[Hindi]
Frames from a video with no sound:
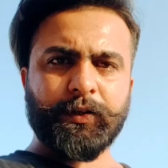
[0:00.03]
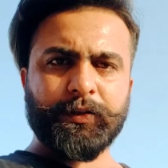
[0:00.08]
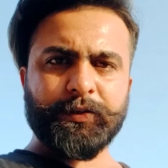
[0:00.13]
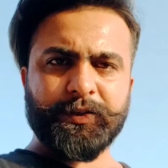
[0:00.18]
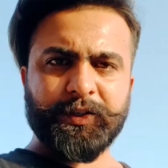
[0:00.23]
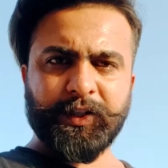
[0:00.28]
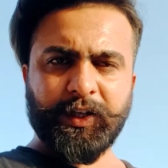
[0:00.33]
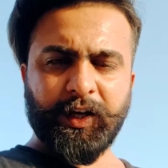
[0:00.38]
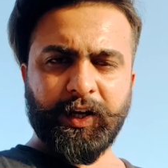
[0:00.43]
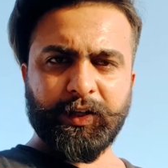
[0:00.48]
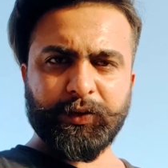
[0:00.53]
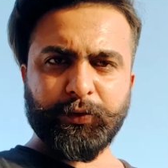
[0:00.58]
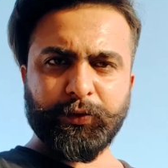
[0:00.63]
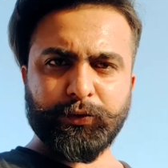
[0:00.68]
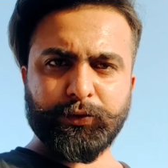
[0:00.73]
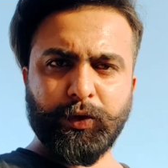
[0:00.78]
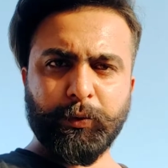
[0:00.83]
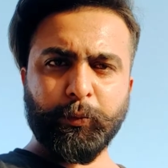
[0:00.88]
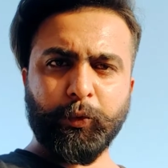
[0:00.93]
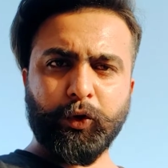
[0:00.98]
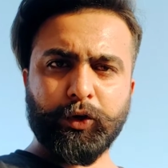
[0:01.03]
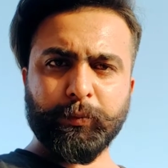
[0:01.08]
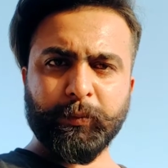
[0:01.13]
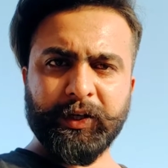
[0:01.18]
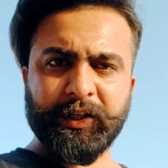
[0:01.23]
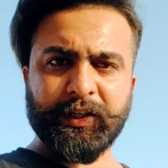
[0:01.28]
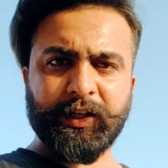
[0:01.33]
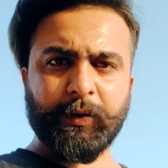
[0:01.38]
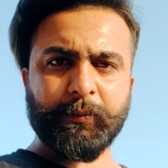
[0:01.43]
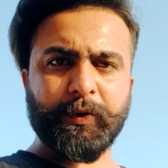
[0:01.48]
जी हाँ दोस्तों बहुत
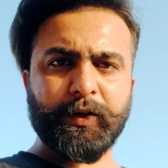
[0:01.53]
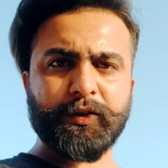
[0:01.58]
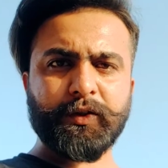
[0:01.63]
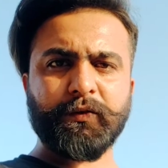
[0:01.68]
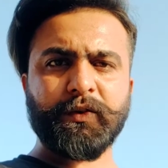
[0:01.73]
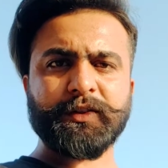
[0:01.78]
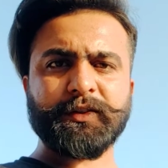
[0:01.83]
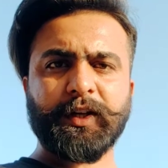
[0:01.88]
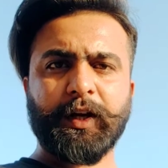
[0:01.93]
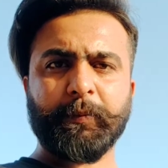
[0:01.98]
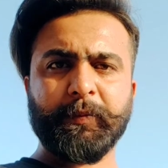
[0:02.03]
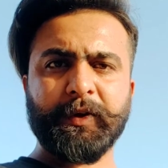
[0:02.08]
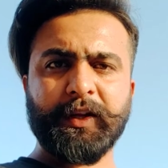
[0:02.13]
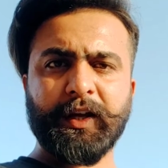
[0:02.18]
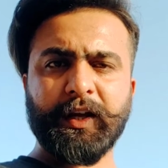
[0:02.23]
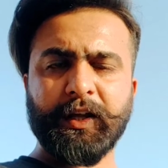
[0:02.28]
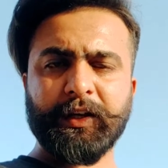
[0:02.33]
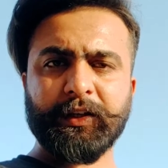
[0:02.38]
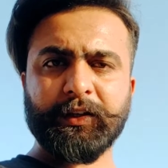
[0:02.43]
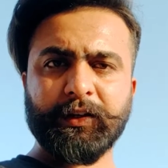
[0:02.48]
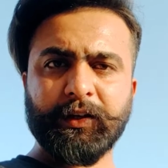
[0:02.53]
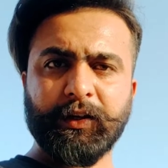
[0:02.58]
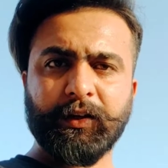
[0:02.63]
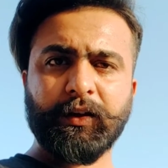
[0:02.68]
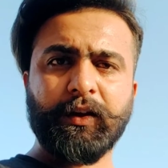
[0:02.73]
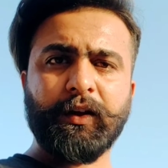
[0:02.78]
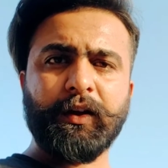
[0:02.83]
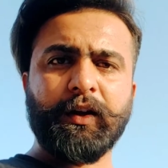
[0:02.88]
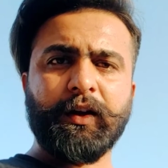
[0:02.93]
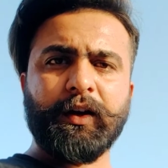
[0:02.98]
बड़ी खबर जो वह सामने आ रही है
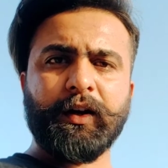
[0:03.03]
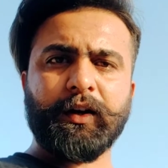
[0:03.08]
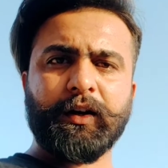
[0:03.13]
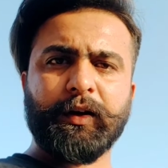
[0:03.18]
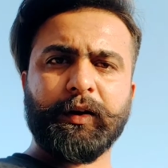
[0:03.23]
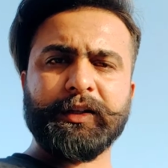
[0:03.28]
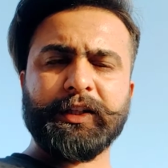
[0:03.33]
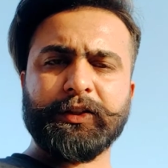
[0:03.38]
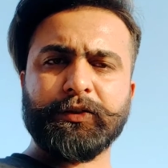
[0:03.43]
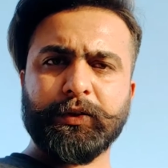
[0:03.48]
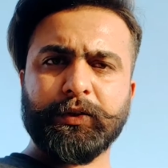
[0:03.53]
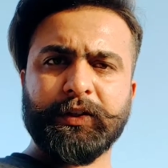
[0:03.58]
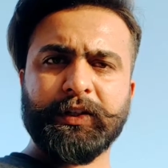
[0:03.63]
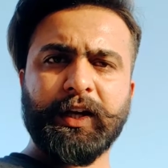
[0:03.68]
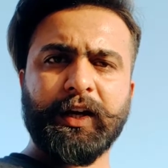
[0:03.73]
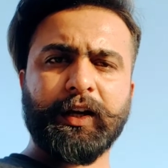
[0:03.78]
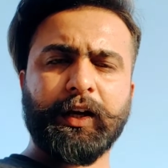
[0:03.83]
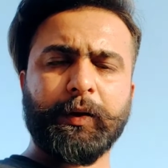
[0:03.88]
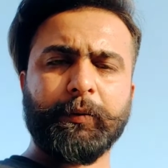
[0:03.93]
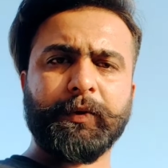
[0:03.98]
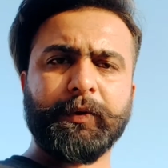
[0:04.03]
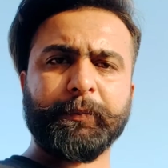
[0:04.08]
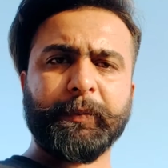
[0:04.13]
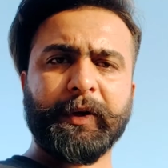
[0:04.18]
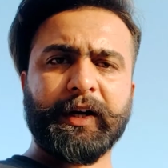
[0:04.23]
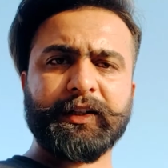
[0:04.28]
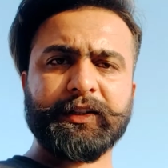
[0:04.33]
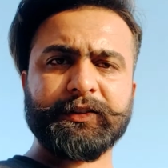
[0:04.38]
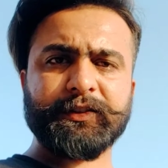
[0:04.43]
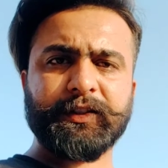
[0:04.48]
आ, ये जुड़ी है खबर
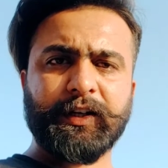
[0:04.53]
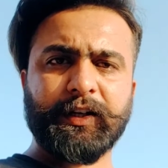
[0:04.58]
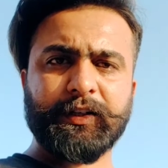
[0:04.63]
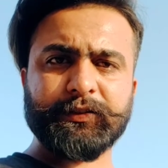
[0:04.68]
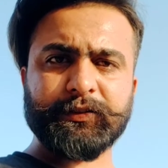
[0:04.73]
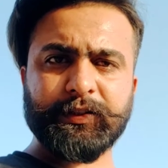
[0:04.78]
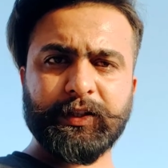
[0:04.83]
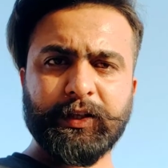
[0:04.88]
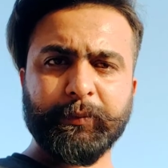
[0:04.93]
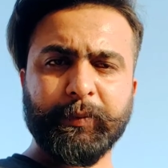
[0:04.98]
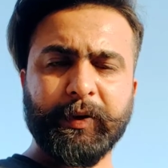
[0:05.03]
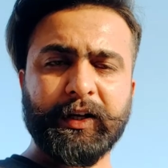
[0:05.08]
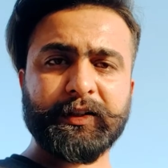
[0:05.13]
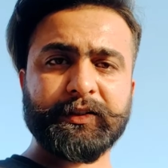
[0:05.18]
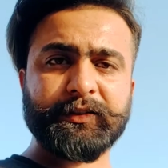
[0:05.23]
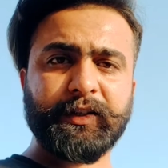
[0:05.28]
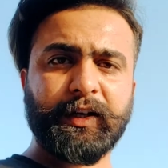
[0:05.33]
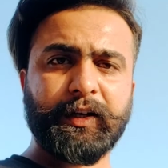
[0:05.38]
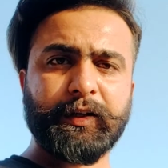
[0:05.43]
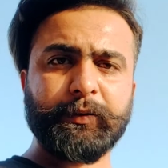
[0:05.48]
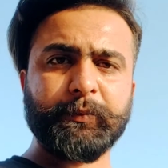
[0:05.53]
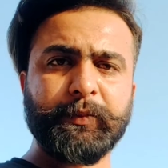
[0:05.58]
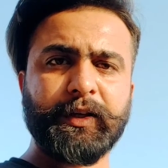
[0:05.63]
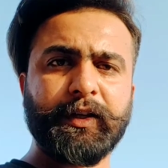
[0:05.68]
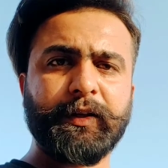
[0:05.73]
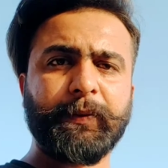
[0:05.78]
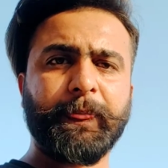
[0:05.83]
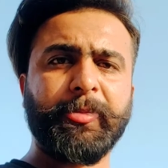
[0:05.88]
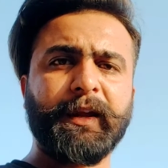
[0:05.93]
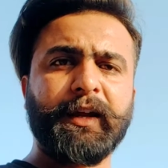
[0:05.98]
पाकिस्तान से पाकिस्तान
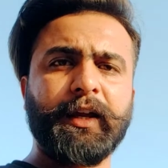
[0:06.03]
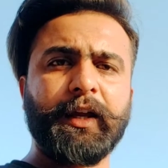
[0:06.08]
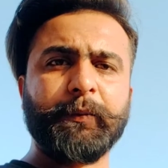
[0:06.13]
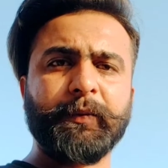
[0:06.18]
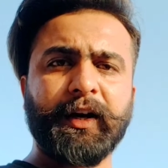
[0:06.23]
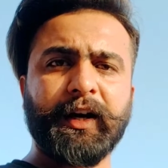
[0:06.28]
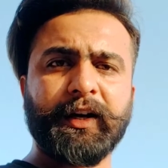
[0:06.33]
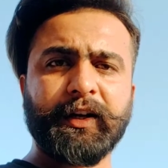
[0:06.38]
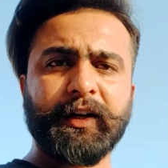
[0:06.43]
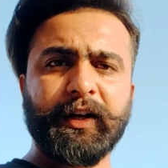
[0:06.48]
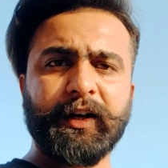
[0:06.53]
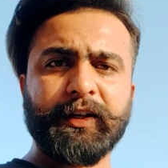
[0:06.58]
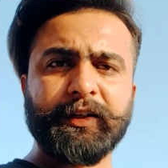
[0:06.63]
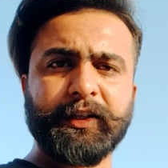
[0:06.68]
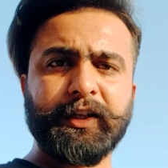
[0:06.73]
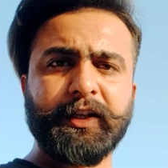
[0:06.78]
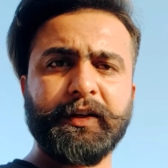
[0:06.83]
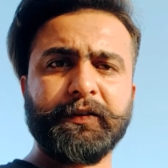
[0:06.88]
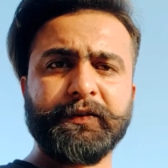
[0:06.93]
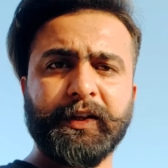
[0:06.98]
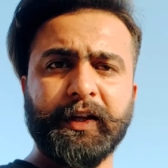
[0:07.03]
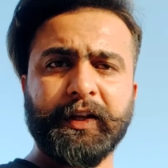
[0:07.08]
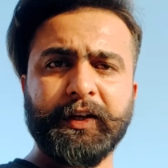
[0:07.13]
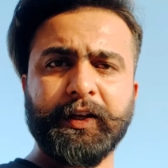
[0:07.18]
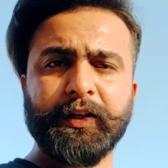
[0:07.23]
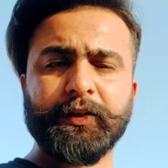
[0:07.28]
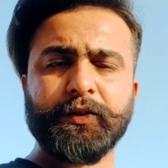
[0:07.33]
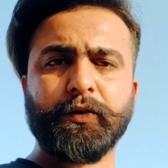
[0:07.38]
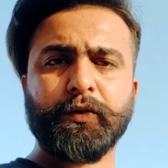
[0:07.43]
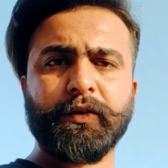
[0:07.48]
में इमरान खान की
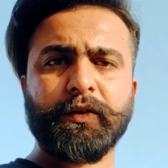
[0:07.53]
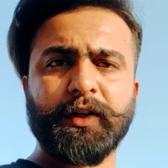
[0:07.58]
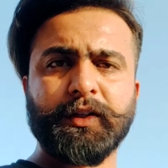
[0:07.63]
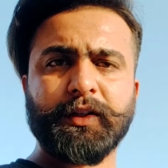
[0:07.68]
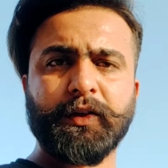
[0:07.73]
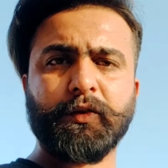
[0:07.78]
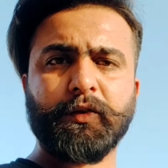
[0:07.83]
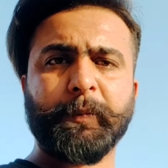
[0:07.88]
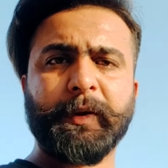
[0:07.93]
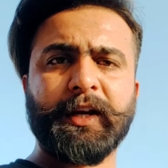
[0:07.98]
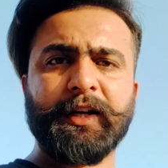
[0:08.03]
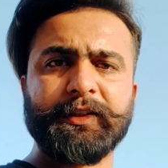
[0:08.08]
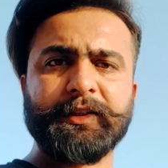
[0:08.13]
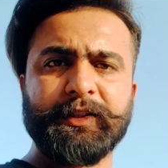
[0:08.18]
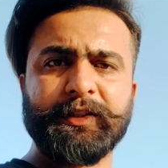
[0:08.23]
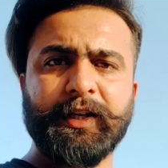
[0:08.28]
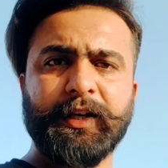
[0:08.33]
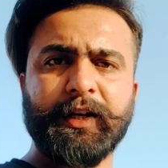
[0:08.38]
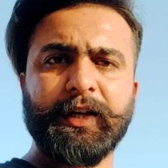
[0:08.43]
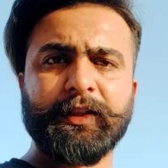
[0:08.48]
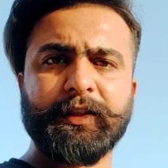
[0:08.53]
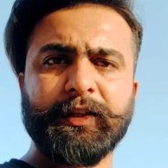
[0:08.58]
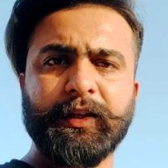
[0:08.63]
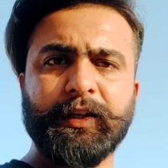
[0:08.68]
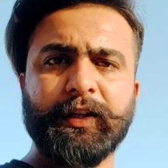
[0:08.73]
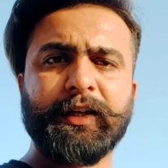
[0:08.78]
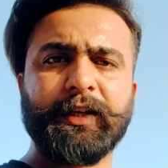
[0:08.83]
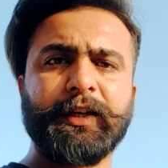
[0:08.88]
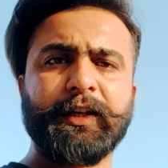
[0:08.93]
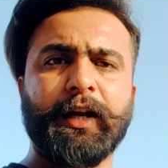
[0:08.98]
गिरफ़्तारी के जो ऑर्डर थे वो पहले दिए गए
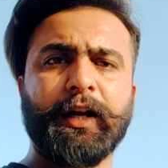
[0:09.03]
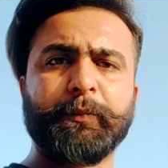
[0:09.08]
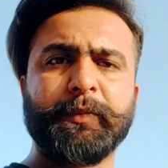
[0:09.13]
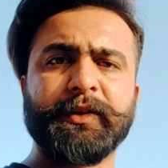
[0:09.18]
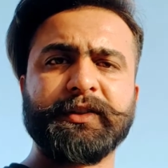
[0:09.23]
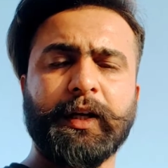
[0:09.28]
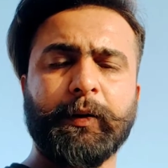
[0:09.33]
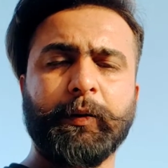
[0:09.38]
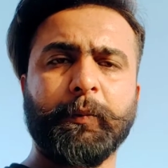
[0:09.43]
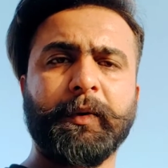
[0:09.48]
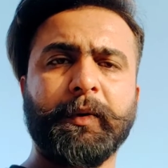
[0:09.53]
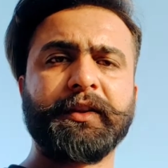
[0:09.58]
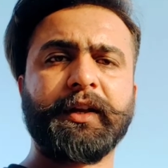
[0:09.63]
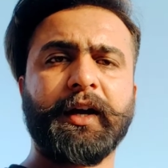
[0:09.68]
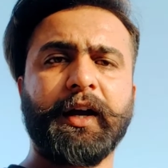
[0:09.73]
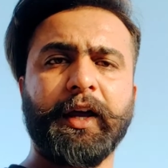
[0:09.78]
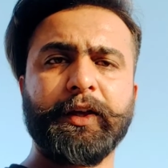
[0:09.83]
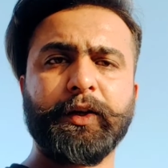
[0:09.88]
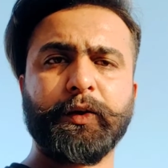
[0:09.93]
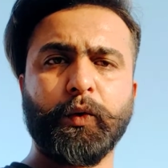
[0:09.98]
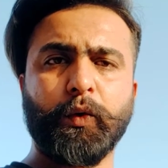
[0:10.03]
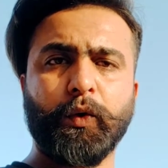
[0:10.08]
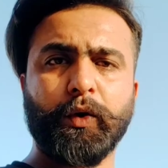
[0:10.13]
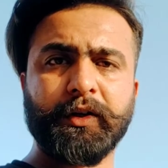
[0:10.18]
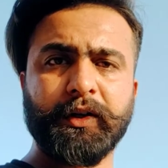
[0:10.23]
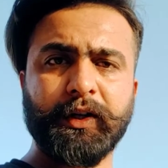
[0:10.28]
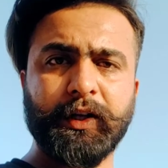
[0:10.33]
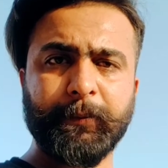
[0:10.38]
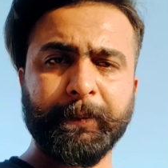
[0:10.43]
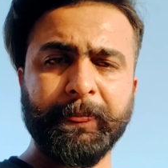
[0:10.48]
थे लेकिन अब इस्लामाबाद हाई
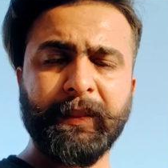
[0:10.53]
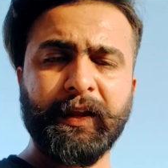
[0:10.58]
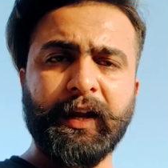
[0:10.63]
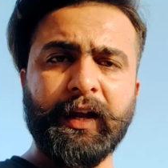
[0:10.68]
कोर्ट ने